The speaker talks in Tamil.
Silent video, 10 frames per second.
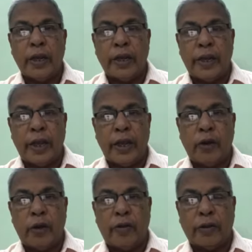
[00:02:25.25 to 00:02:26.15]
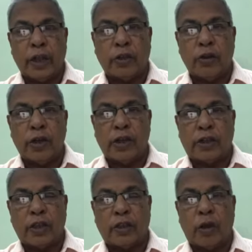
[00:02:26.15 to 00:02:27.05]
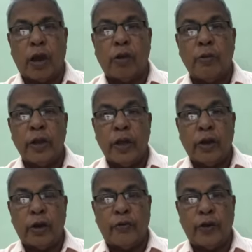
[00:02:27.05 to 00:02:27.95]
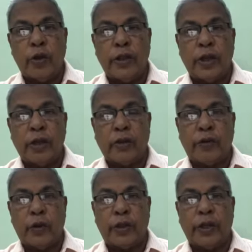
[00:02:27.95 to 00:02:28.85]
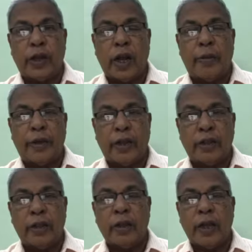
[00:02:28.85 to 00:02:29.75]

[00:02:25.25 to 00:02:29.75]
நீரே எங்களுடைய சத்துருவர்களுக்கு சத்துருவாகவும் உங்களுடைய விரோதிகளுக்கு விரோதிகளாக இருந்து